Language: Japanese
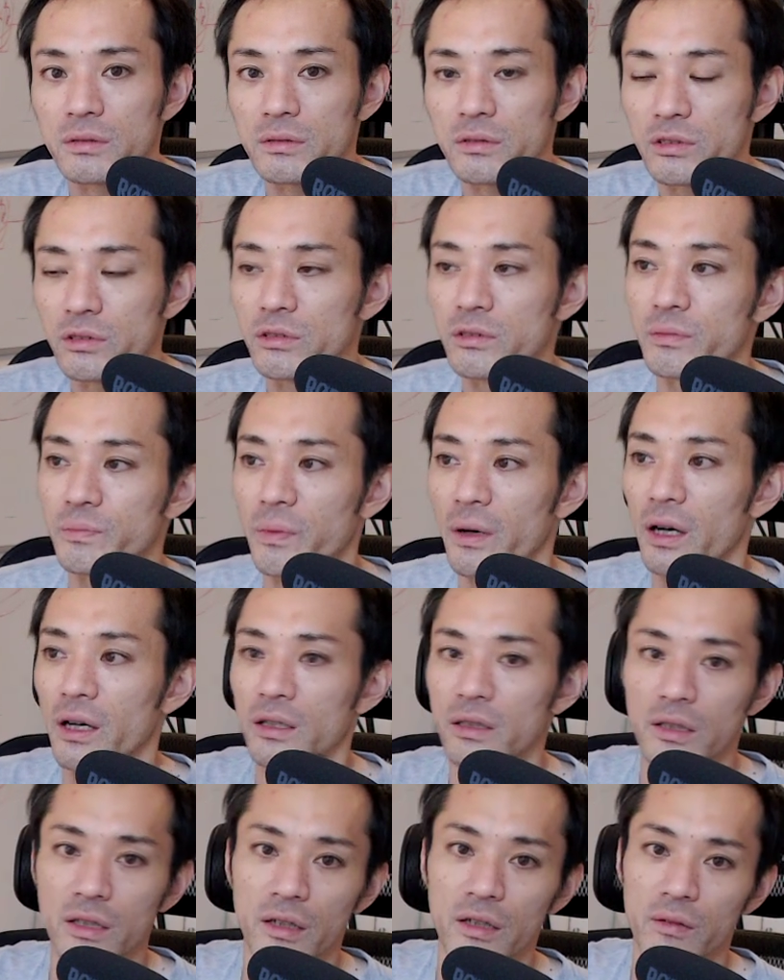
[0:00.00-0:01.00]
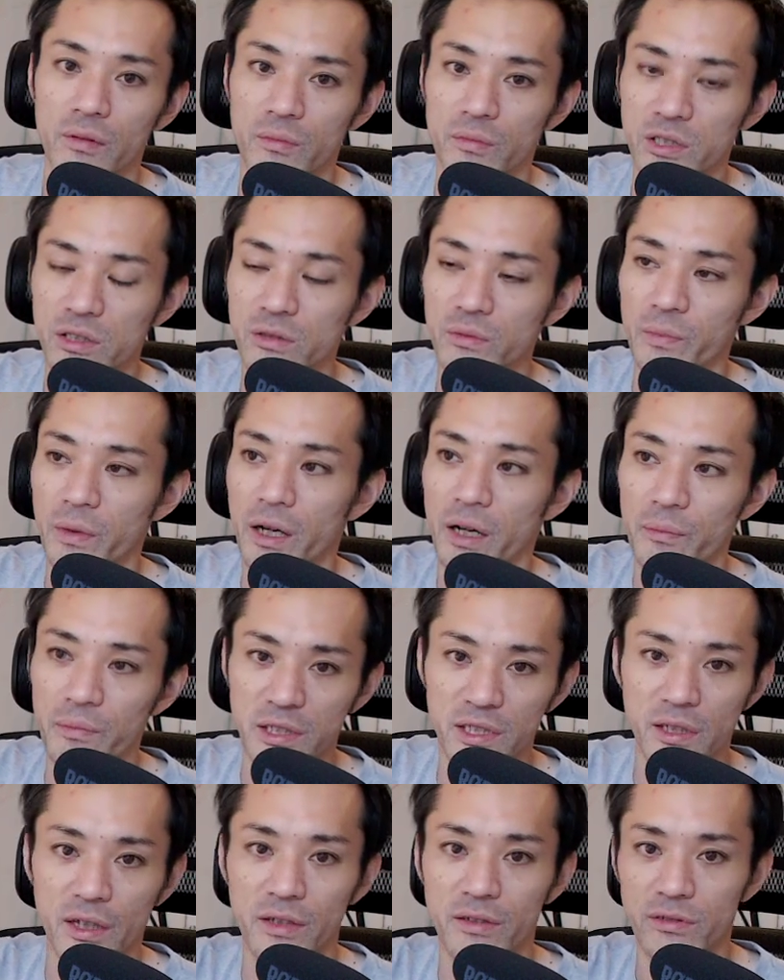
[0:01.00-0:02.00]
スーパーで、スーパーが
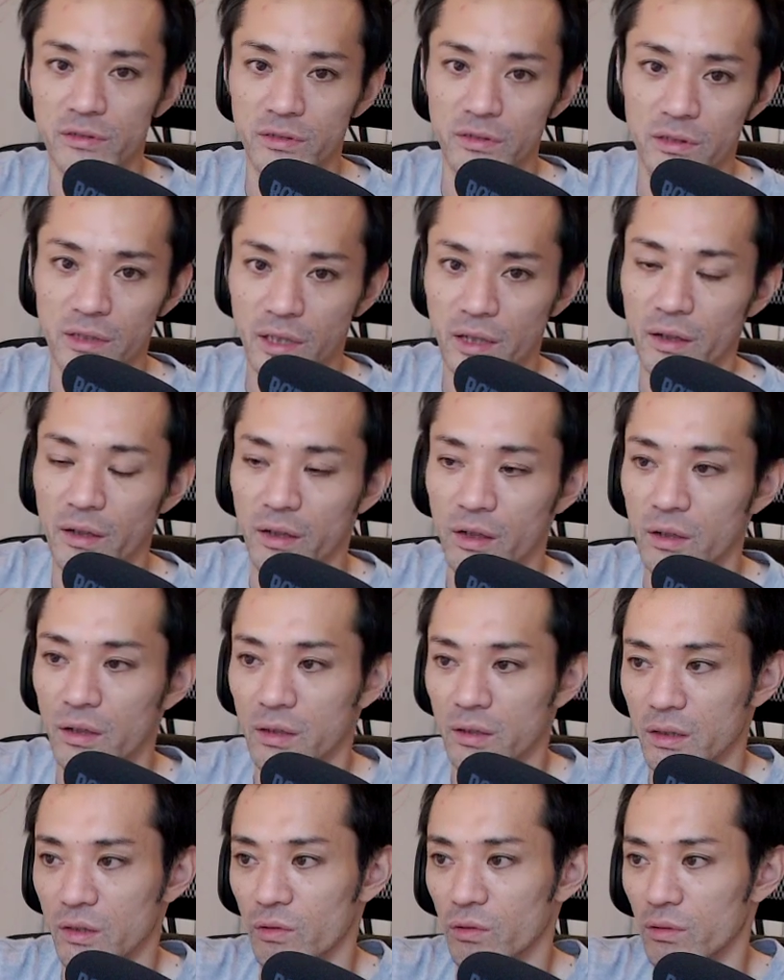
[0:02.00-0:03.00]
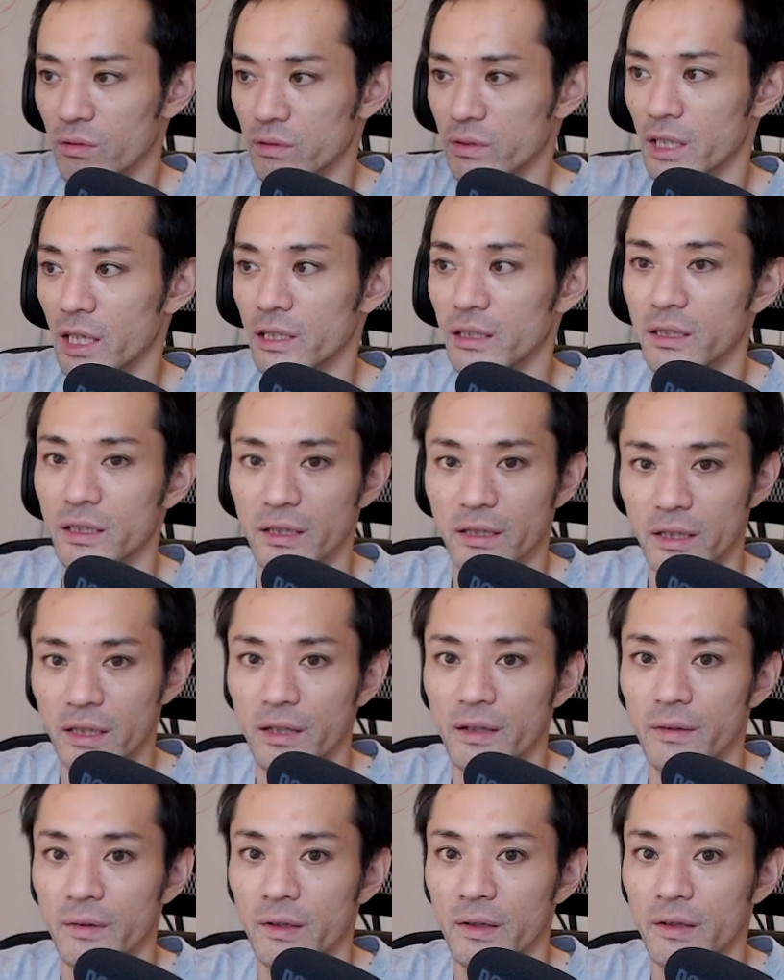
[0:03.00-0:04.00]
ミサイルでこうなって
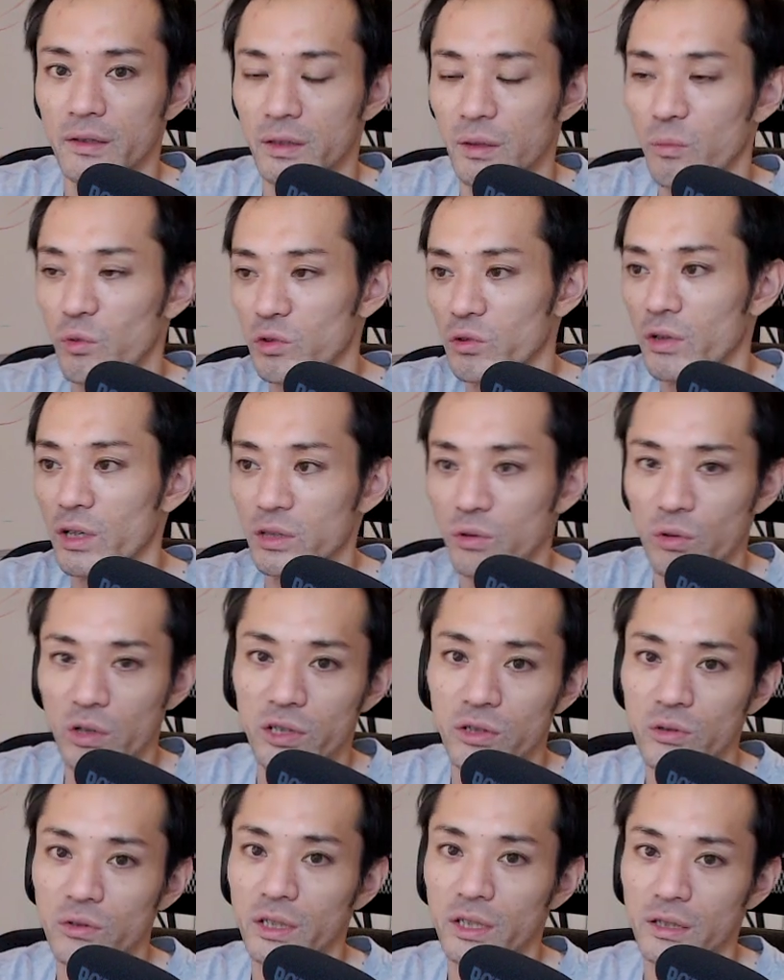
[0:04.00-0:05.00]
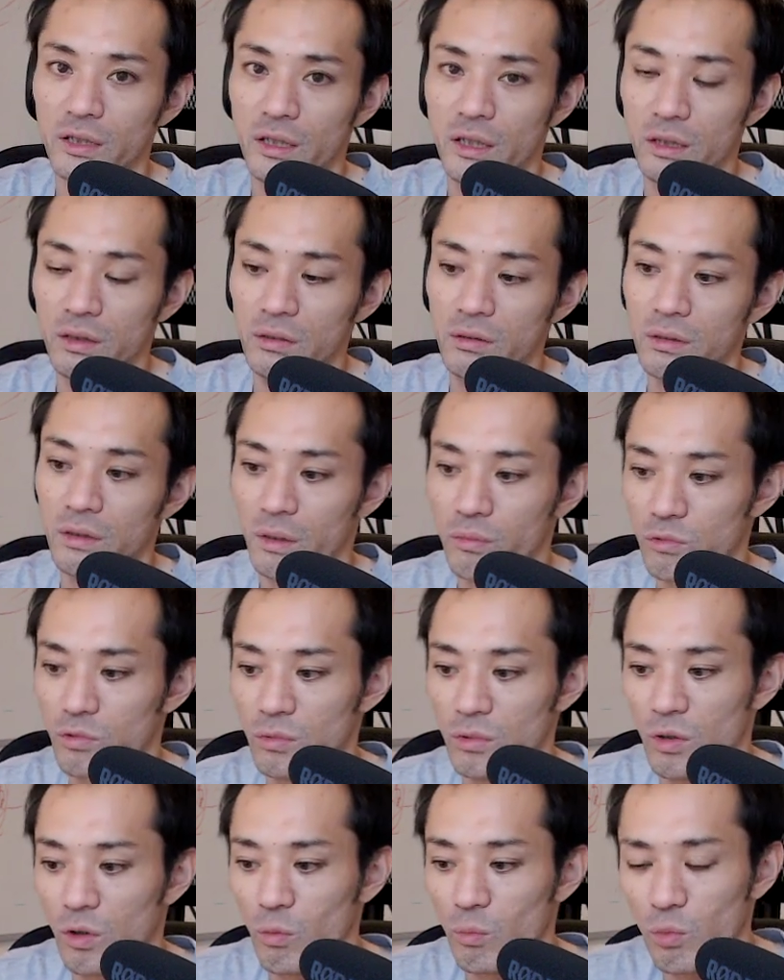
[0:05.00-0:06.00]
て、で、物が取れそうだったら、多
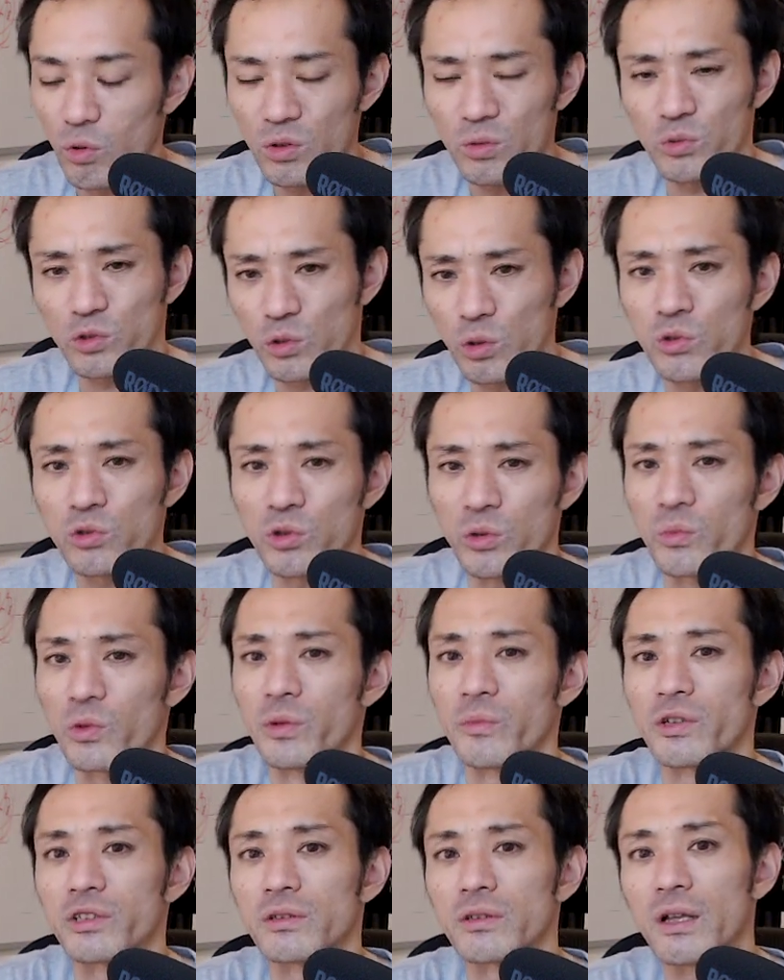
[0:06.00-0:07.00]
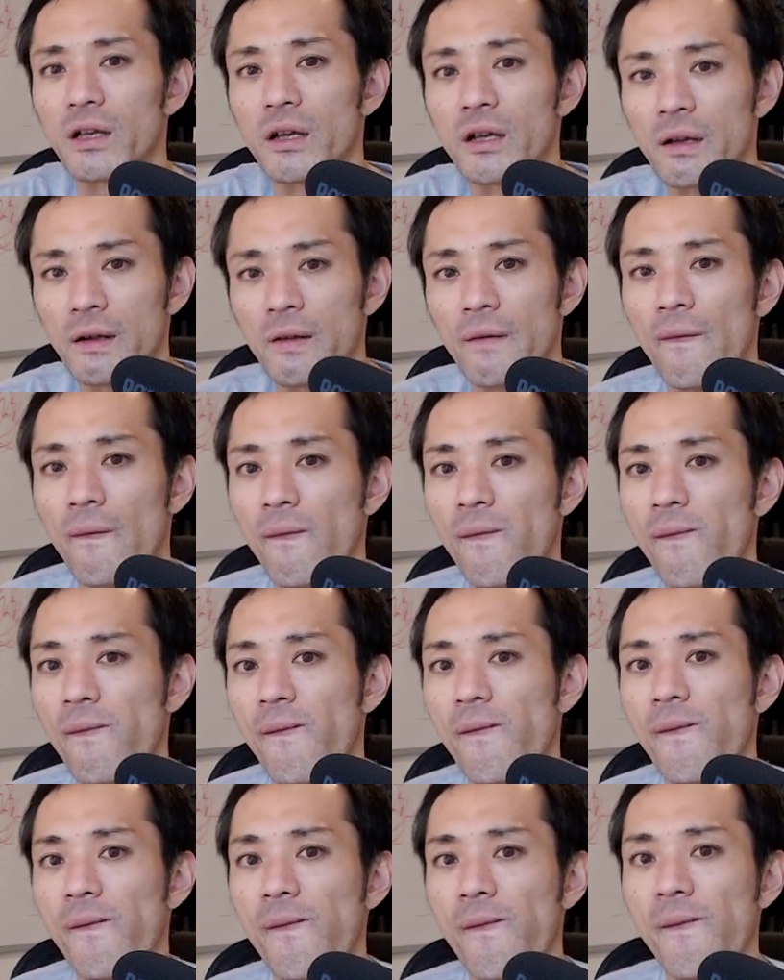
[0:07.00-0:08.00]
分僕も取ると思いますね。
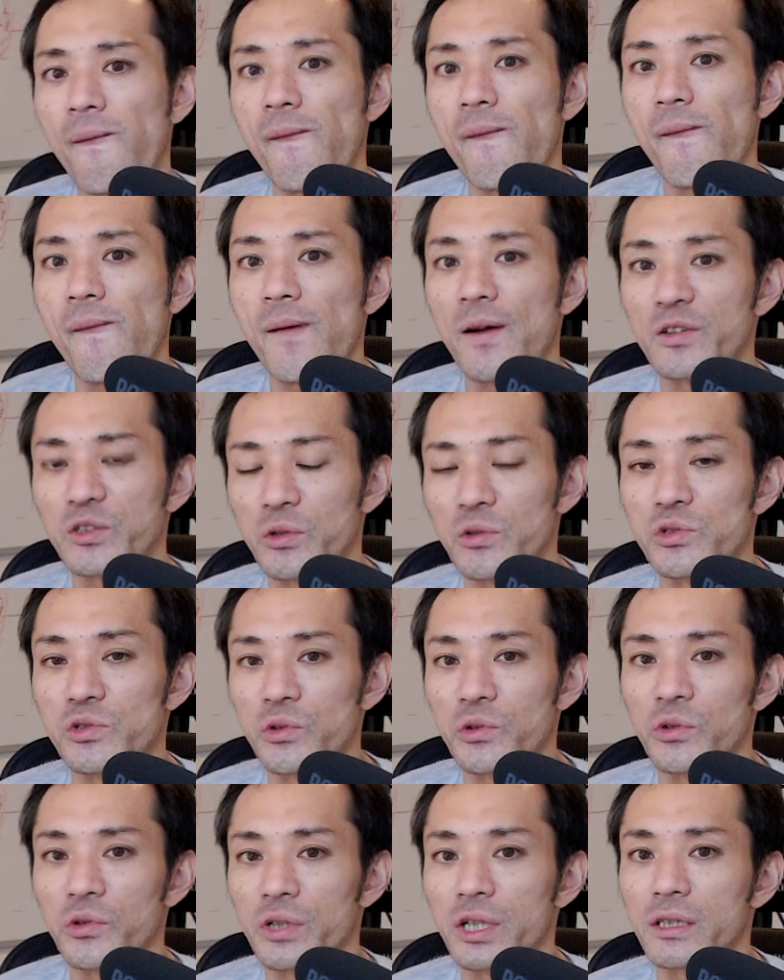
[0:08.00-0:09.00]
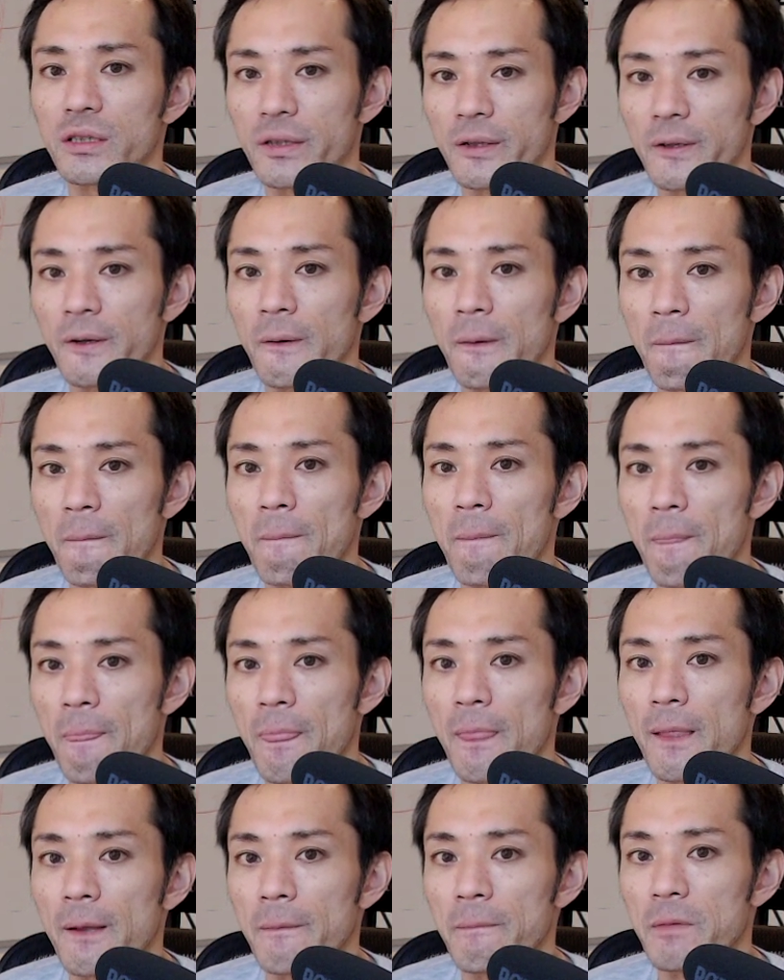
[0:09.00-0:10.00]
そういう状況だったら。
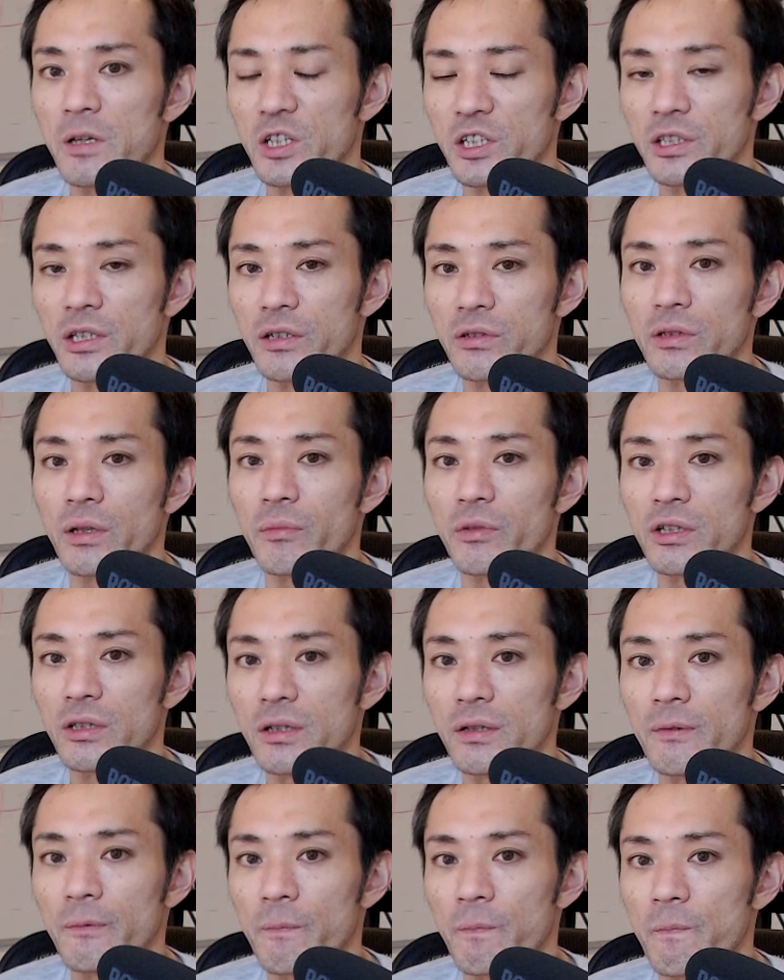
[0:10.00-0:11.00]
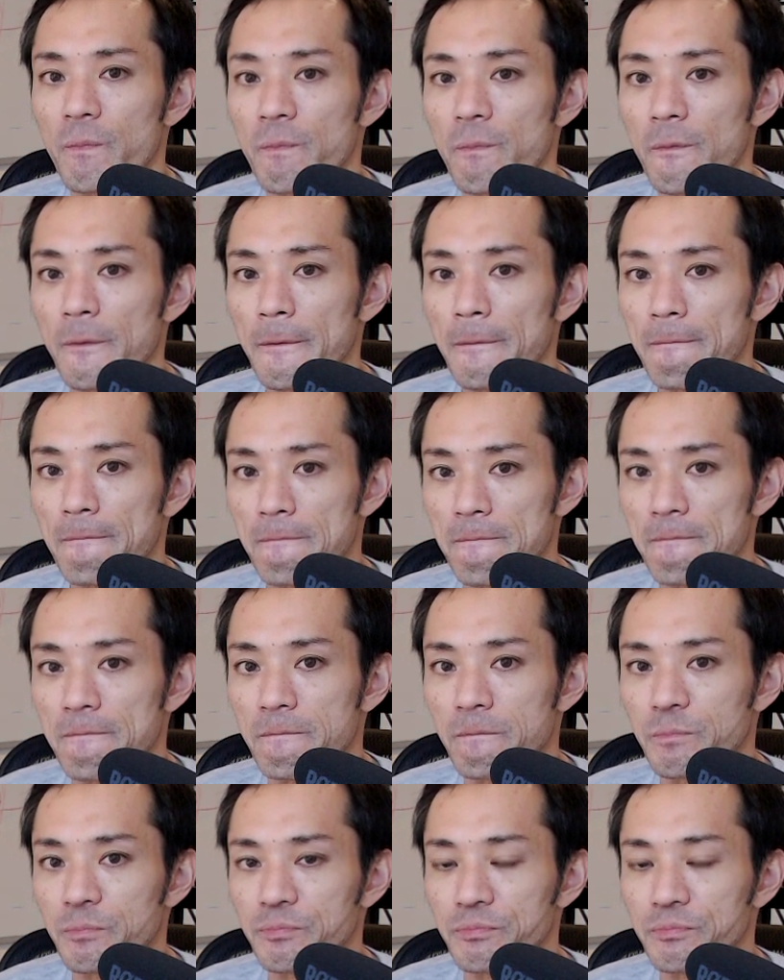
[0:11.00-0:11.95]
生きていくためにね。うん。